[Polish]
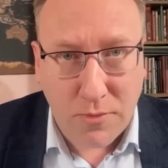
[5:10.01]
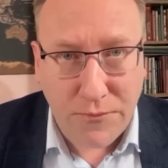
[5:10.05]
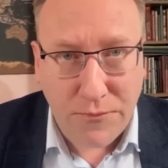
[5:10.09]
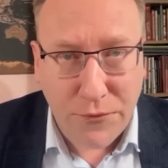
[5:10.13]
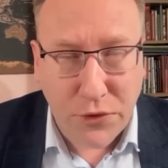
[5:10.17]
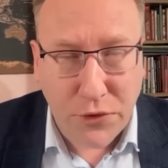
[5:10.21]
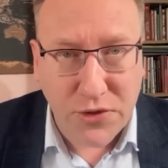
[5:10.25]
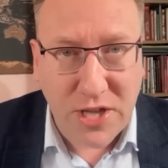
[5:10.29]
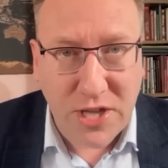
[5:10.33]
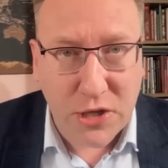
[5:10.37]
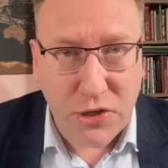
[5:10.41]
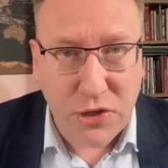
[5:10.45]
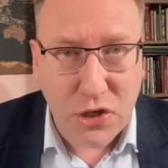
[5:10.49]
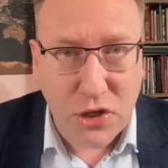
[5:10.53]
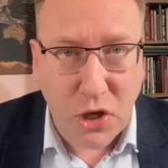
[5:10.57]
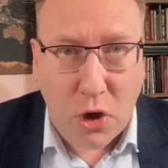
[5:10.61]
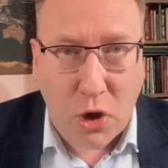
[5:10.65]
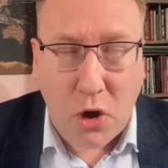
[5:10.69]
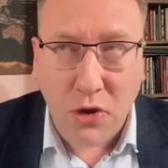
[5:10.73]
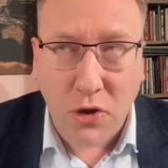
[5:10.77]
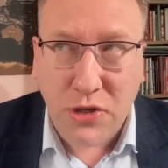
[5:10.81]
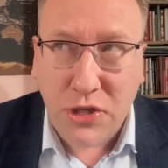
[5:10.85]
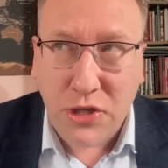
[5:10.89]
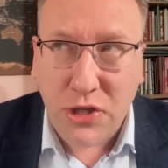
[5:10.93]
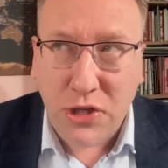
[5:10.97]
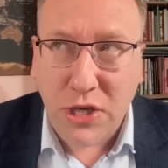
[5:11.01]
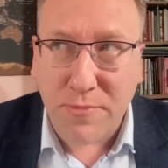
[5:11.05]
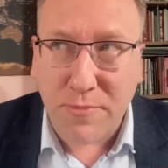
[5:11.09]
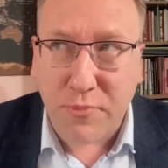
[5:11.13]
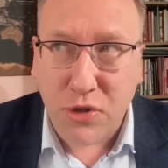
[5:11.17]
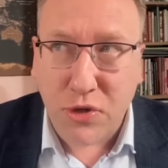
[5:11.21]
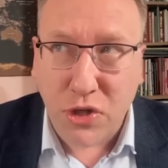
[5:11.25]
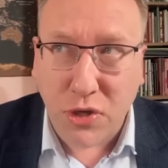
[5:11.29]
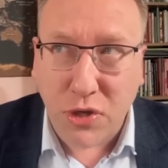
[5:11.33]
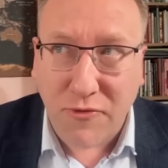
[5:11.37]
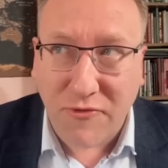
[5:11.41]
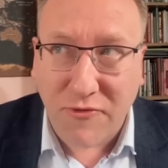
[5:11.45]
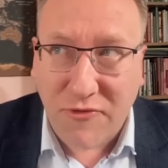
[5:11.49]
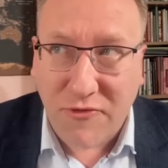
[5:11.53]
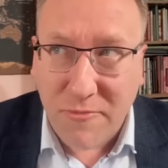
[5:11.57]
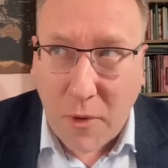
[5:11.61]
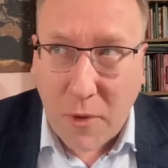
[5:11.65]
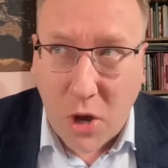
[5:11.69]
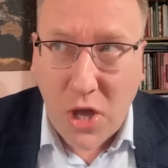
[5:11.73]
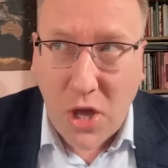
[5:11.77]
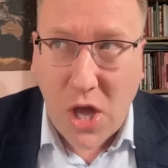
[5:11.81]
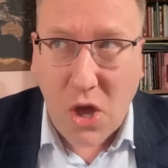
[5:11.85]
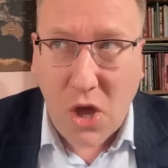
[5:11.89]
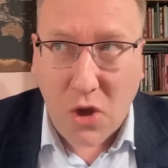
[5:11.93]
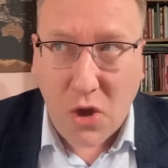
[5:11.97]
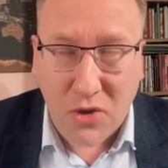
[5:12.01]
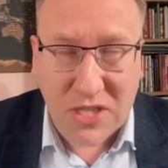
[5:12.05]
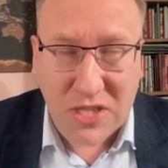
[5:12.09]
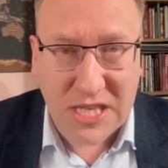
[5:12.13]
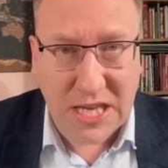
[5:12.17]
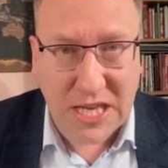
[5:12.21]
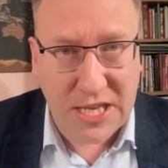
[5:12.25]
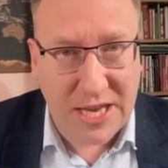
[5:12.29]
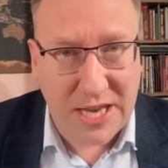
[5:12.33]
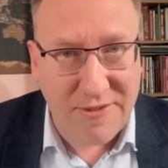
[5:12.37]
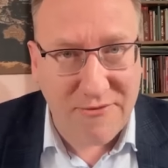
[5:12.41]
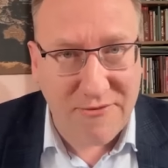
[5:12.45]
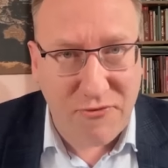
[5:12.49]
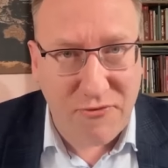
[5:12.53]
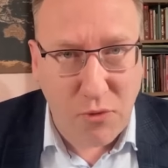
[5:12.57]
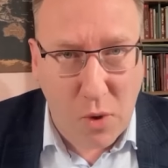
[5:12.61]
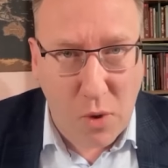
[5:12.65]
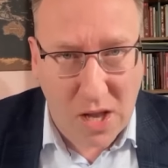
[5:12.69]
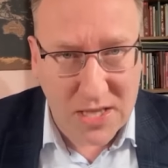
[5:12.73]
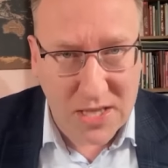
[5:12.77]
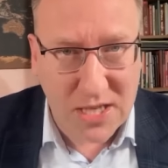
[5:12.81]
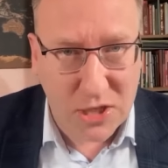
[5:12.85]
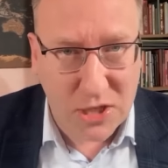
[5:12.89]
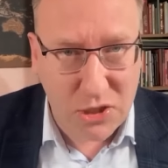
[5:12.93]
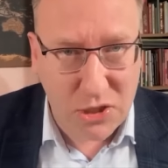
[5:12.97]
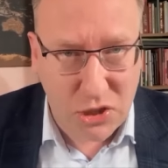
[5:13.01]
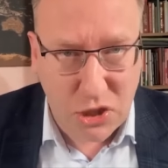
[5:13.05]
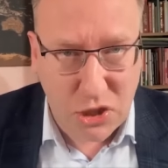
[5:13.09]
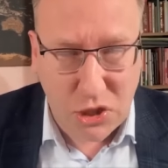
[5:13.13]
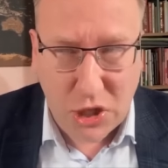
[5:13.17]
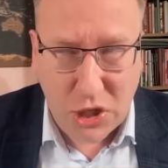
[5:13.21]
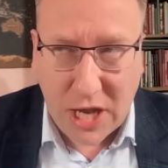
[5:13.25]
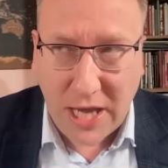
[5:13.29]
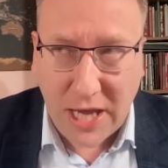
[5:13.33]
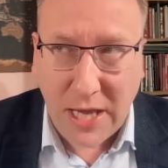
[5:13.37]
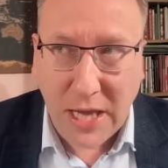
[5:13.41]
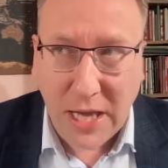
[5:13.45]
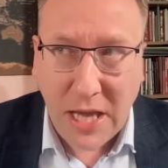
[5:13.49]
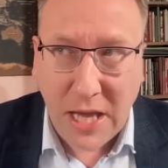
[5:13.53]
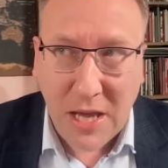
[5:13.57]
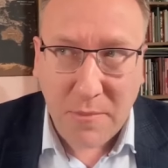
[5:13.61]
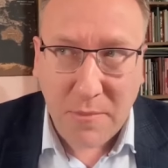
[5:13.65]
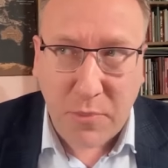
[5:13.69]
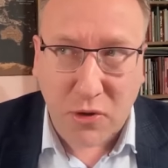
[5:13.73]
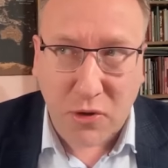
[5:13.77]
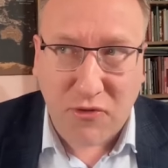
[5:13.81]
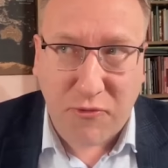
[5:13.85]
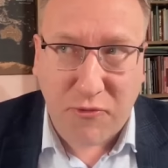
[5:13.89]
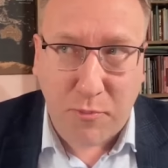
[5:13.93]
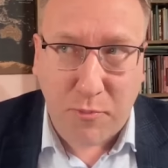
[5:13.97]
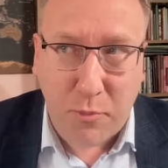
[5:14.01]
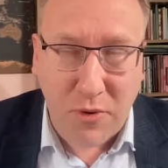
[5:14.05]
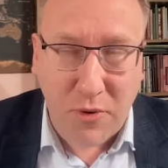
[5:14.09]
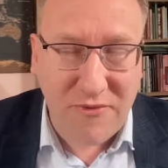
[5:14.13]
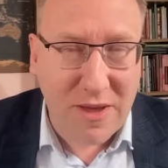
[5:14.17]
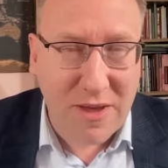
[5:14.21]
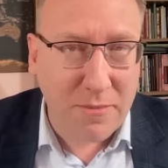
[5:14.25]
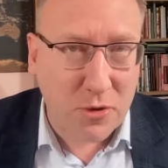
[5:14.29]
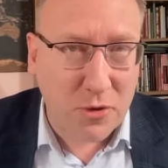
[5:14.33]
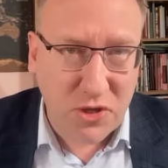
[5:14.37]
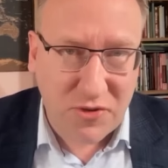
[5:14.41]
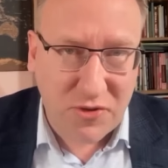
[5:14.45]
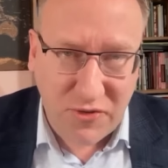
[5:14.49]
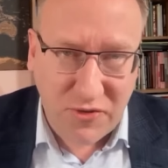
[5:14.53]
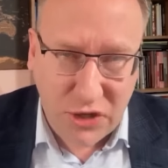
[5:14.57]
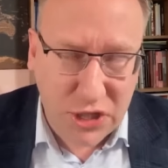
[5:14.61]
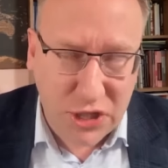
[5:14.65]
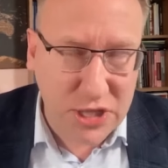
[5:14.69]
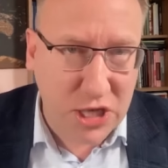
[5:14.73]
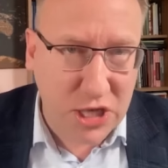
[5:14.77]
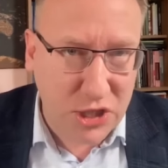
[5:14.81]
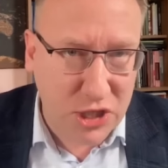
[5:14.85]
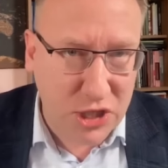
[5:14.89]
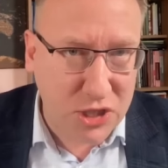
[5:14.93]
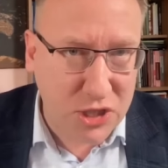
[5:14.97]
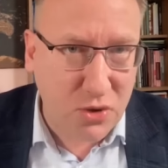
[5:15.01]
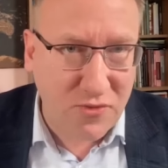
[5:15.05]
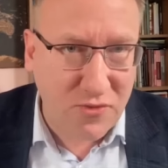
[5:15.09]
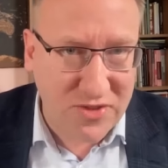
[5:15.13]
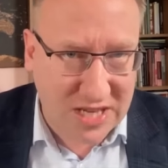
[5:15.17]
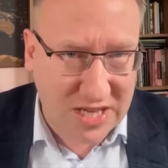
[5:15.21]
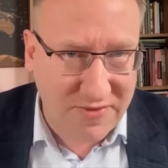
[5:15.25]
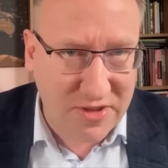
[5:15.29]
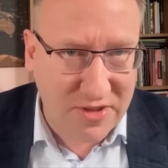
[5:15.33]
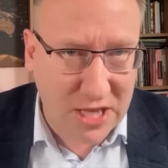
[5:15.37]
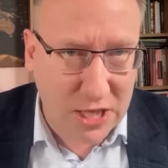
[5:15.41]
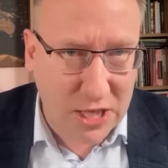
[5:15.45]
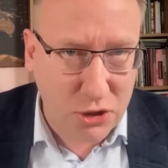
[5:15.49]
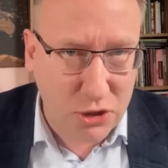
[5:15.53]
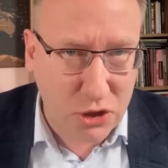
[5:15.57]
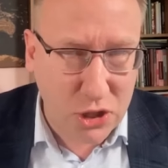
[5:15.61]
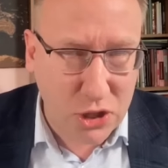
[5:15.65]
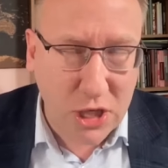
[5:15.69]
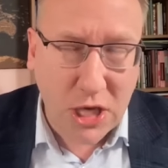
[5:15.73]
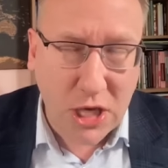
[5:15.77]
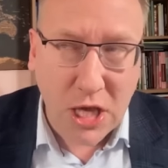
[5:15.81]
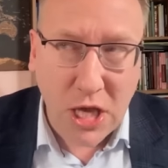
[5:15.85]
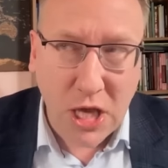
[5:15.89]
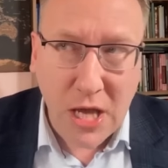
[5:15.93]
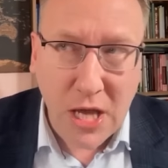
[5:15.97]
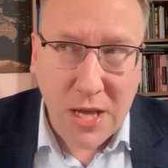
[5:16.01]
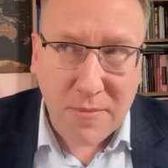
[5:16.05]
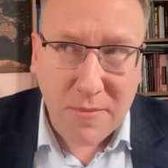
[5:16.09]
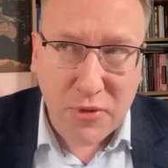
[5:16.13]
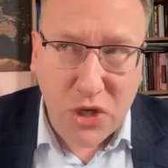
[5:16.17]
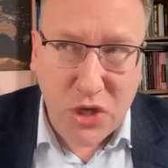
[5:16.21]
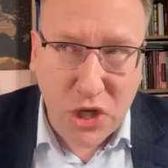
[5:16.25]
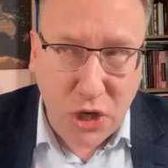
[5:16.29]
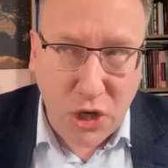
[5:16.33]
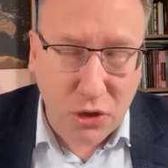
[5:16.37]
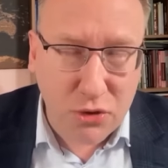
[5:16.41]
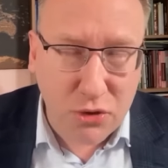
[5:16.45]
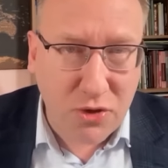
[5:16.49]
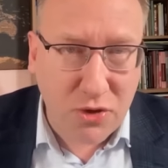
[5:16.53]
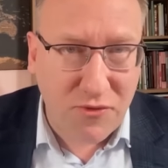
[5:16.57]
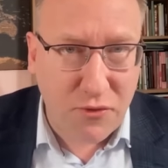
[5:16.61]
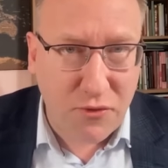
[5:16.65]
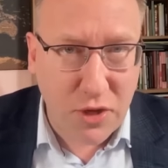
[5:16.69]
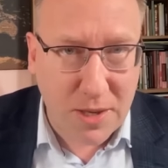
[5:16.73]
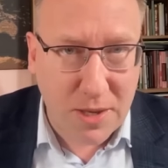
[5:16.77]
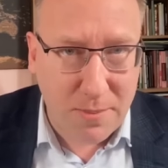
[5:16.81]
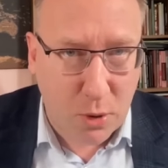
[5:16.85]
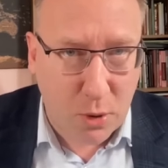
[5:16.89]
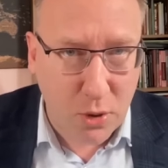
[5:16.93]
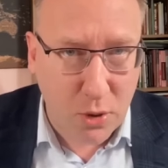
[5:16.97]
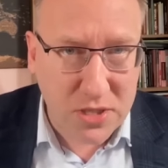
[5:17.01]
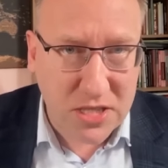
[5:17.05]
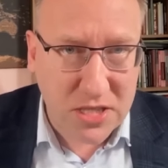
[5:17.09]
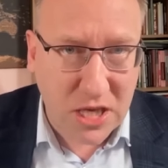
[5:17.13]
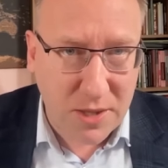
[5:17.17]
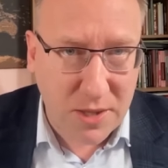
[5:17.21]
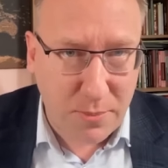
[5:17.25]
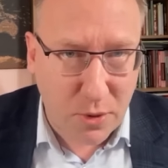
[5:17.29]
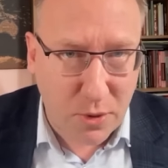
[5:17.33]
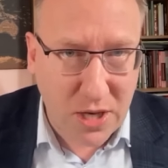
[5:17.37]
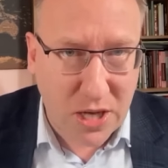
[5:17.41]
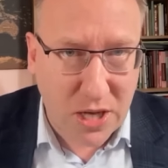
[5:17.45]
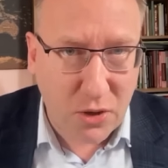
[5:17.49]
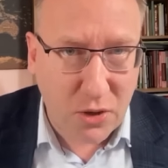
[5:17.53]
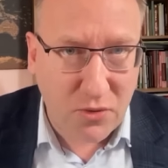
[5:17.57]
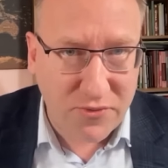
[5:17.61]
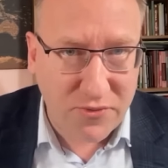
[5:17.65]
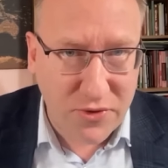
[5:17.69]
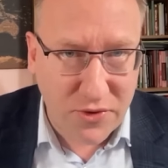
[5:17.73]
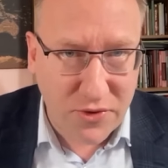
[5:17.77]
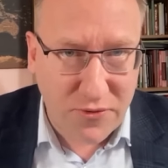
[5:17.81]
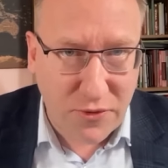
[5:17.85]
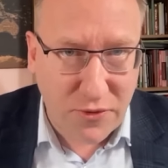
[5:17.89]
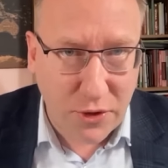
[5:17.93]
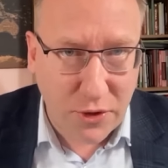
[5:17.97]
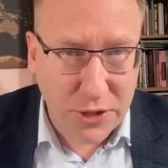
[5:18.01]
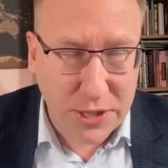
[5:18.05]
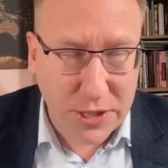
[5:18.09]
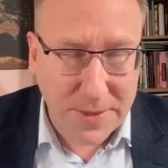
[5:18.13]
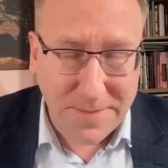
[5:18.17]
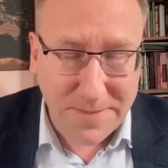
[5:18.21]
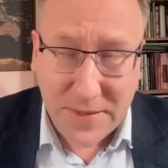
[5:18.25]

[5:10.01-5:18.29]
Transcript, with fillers: To znaczy oni się, przy, w mojej ocenie, władza dzisiaj, pod wpływem oczywiście nacisków zewnętrznych, przygotowuje Polskę i Polaków do wojny.